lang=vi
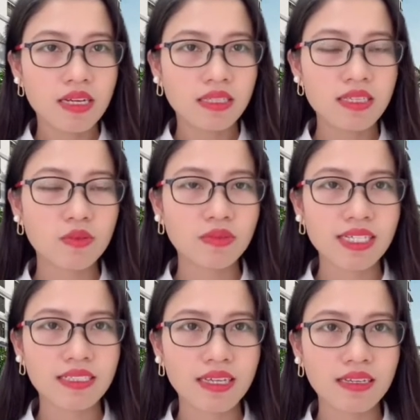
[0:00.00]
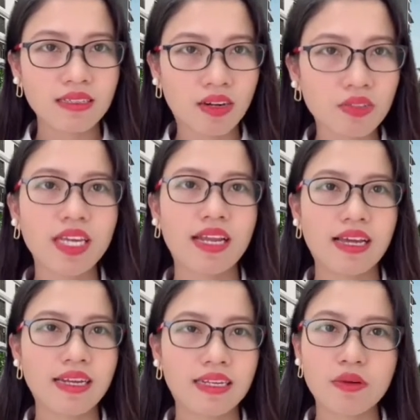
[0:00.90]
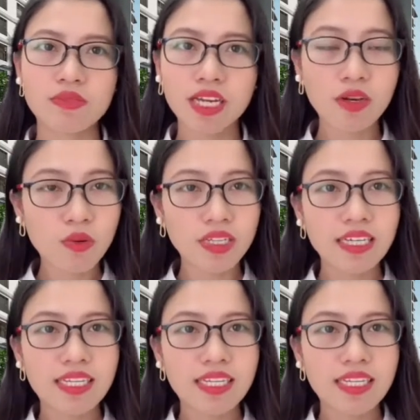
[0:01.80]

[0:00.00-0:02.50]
thì chúng ta sẽ có thể là đặt cọc chết luôn.